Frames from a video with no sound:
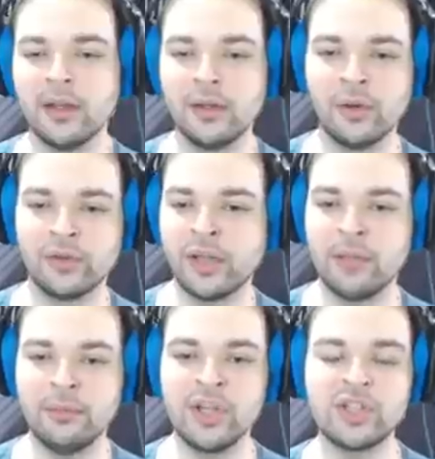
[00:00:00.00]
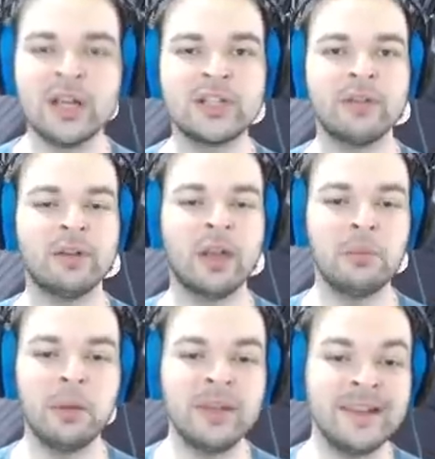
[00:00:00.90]
yoksa hani bir işler çevirdiğinden
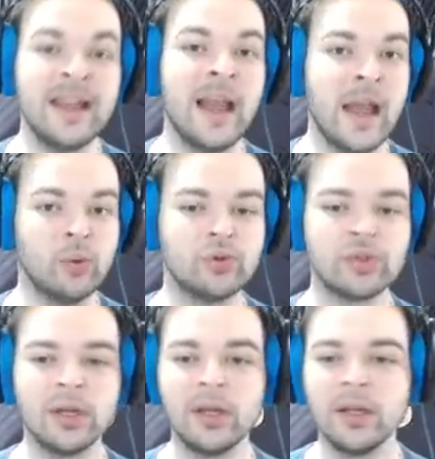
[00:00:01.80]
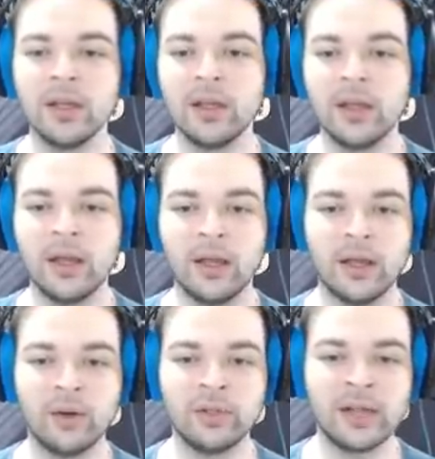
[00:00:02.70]
mi emin değil henüz.
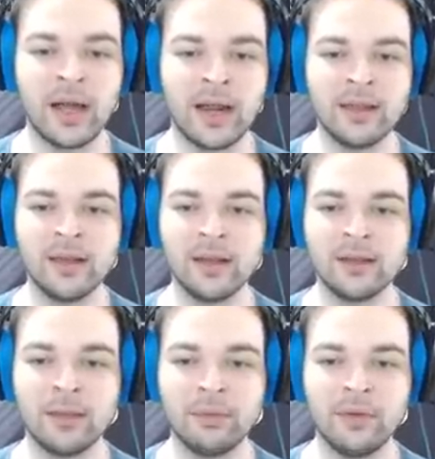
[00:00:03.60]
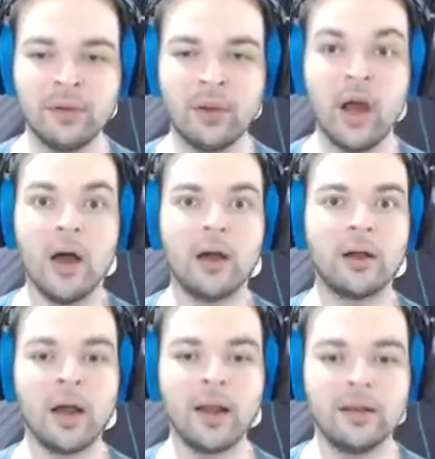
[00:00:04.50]
Ee, o da Garen diye tepki veriyor. Ha,
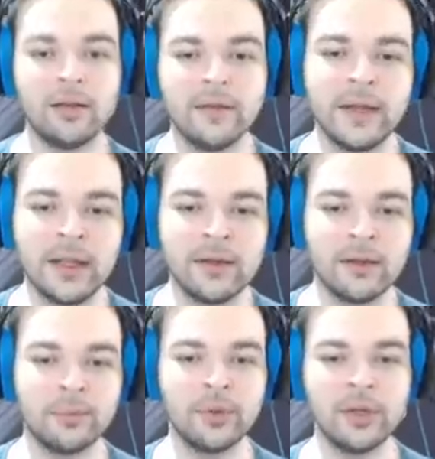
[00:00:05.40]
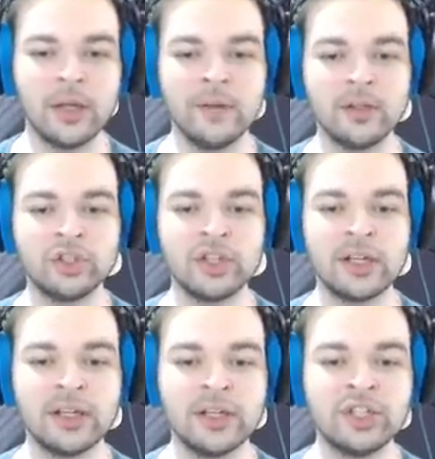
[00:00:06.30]
Garen falan yapıyor. Evet
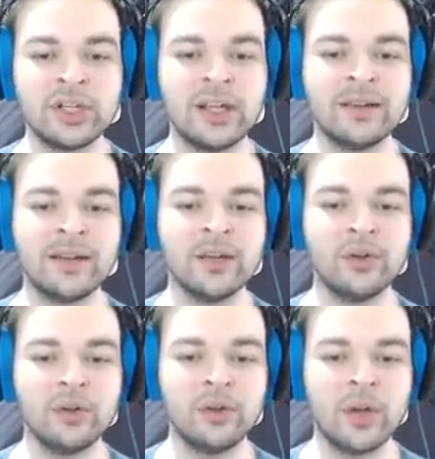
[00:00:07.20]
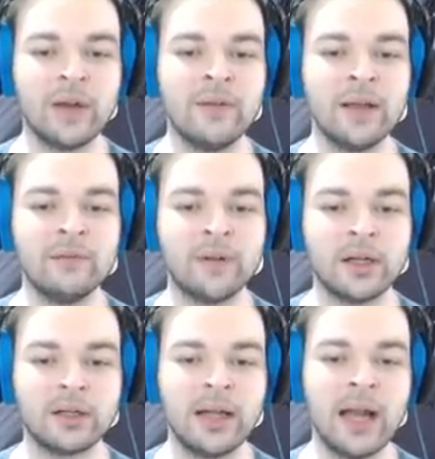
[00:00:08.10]
ışık ışık getiren görevlerim
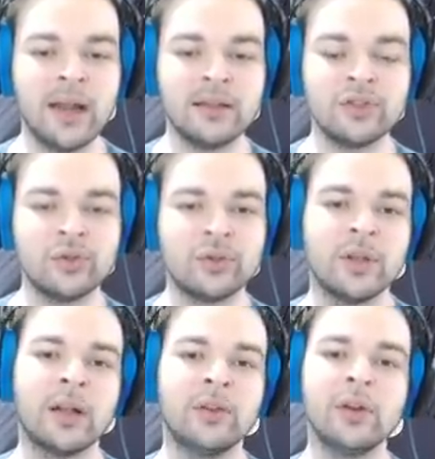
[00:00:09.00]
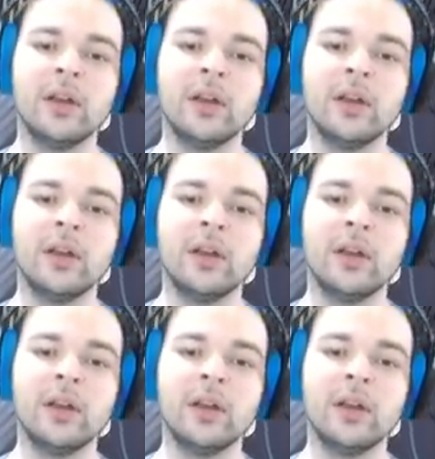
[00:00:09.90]
var. Lanetli çocuklar diyor.